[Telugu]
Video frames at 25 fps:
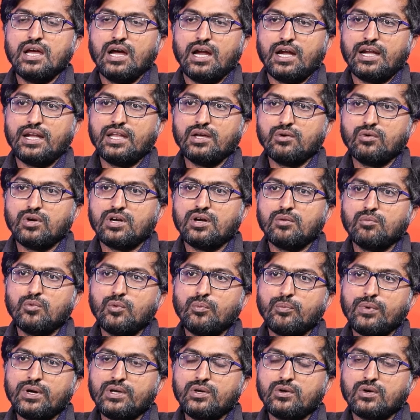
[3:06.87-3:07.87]
అంటే ఒక
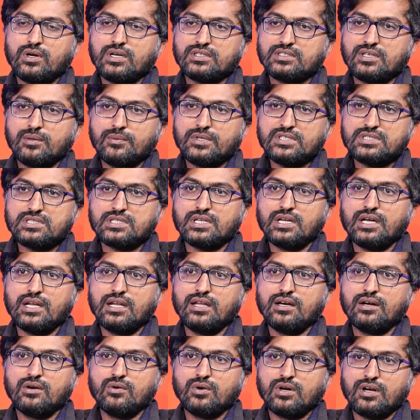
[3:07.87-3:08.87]
ముప్పై ఒక్క
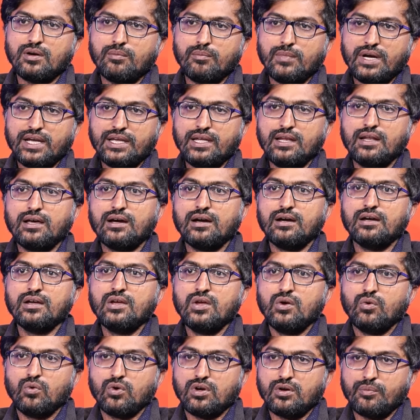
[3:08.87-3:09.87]
సంవత్సరాల ఒక మహిళ
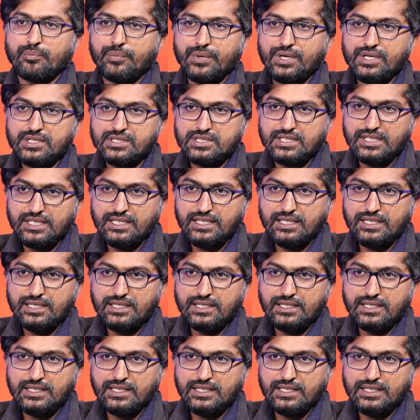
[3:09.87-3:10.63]
ఒక పీజీ